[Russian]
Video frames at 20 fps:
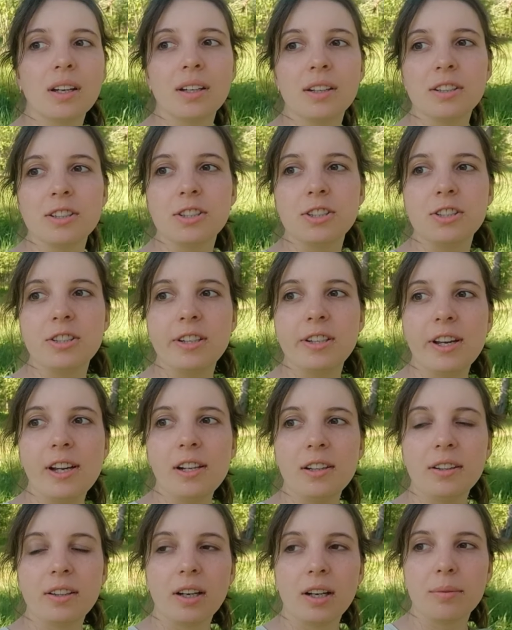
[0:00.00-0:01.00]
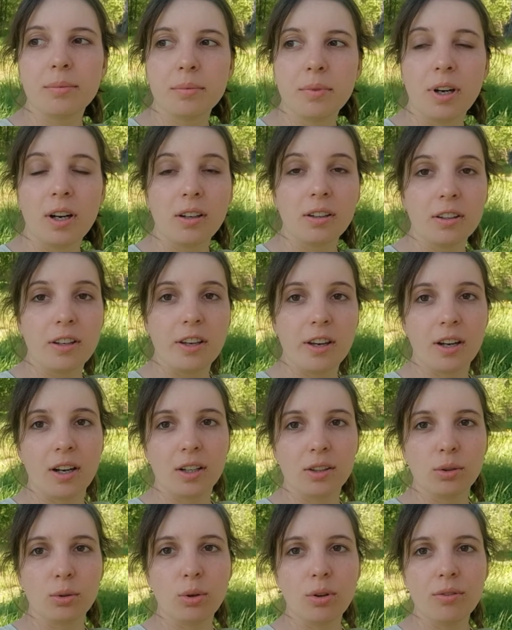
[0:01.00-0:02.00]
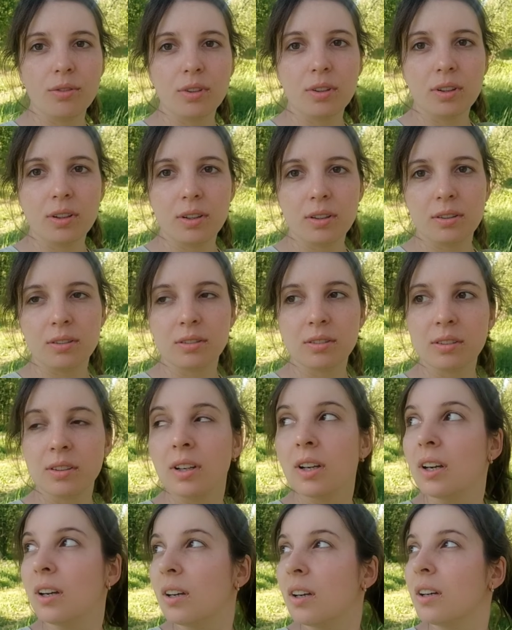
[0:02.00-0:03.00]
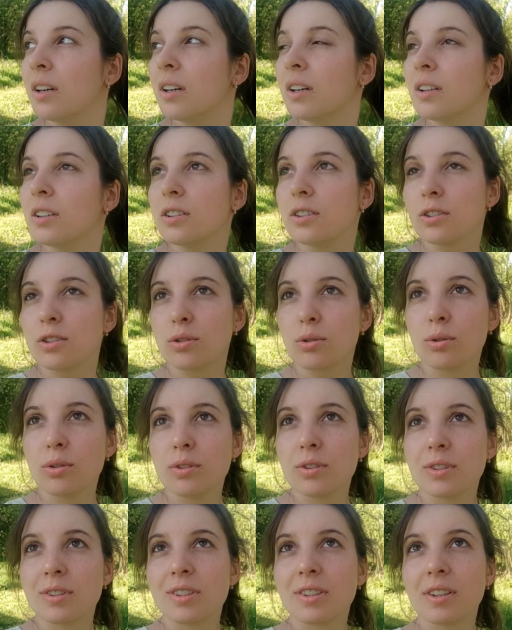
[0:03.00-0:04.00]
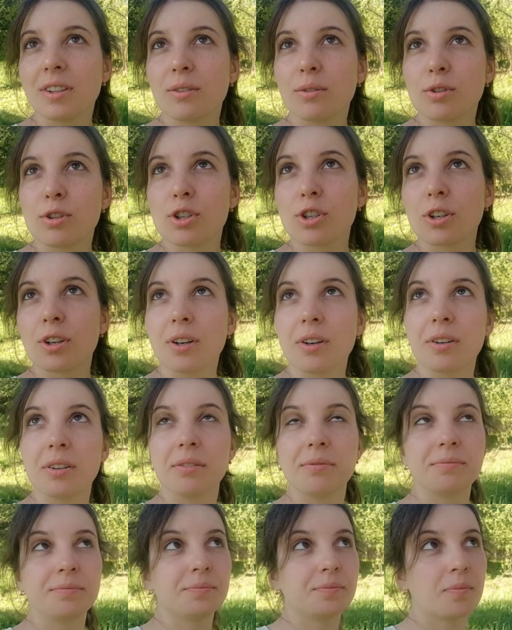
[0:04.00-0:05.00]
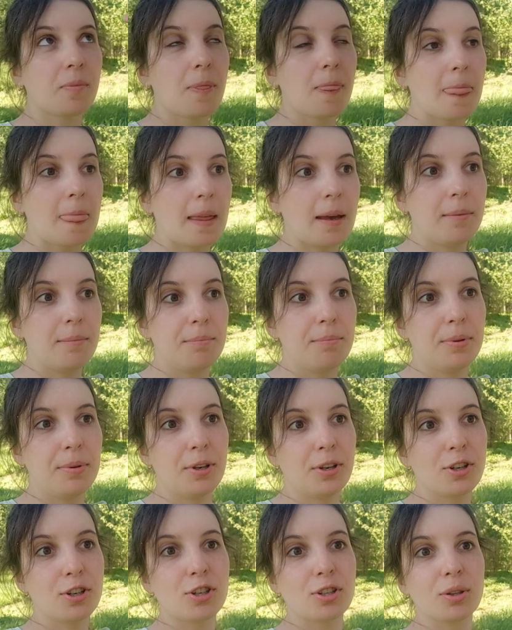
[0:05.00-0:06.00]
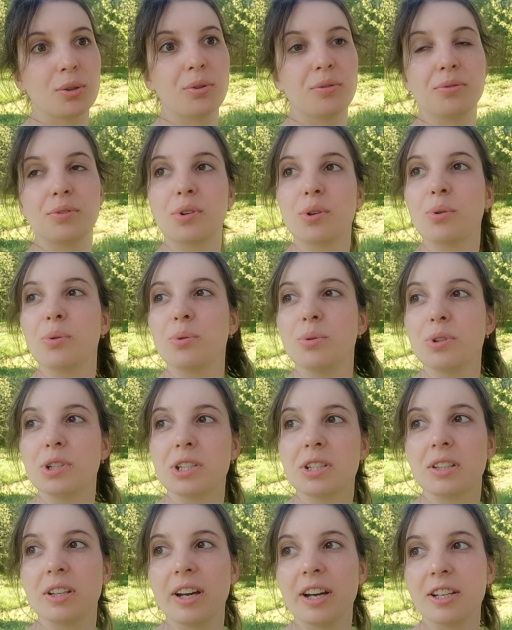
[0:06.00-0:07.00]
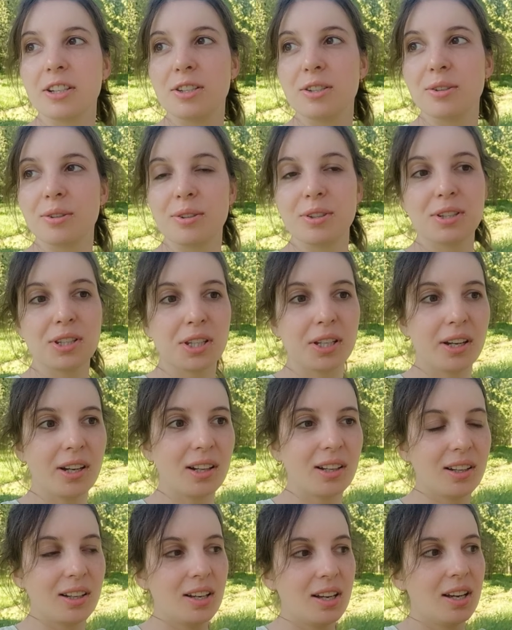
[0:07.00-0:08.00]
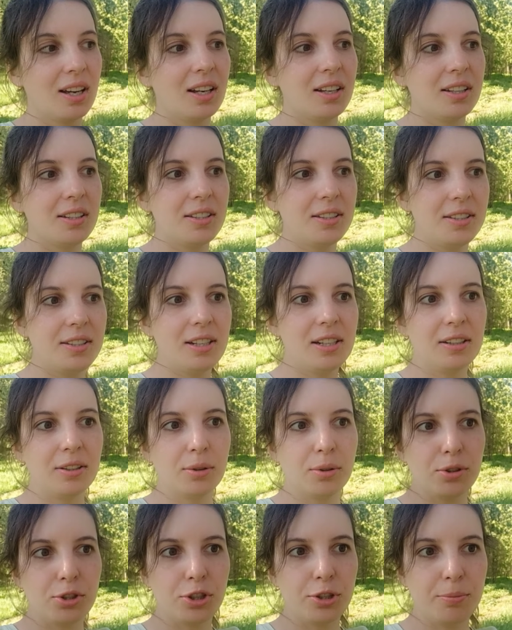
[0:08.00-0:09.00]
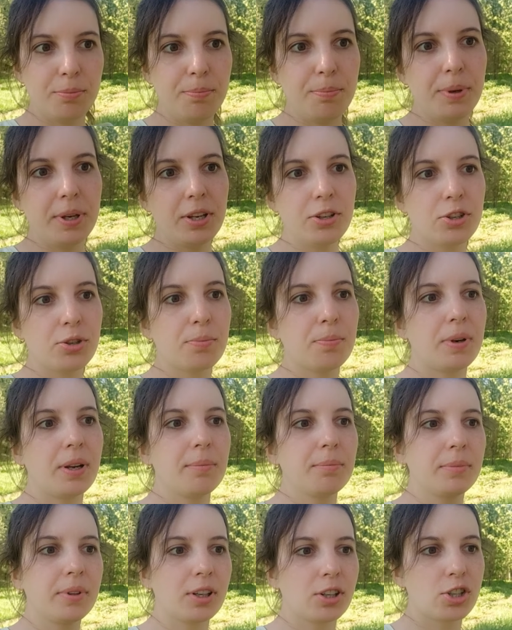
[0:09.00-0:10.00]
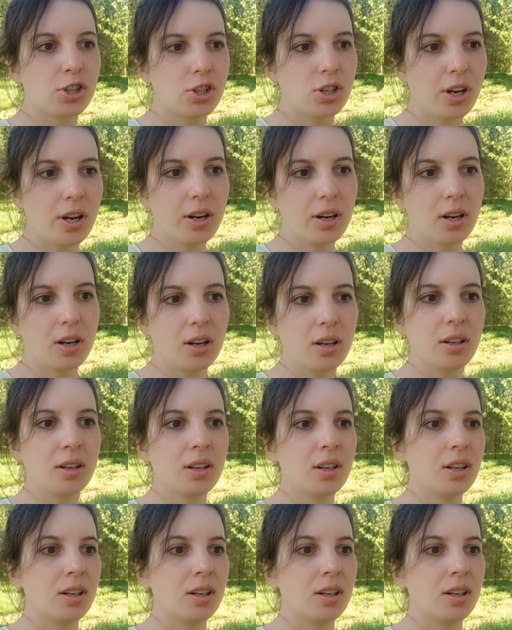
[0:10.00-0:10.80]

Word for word: сидели там, я готовила, солнце уже перешло в другую стадию и стало сильно очень печь, прям так жарко,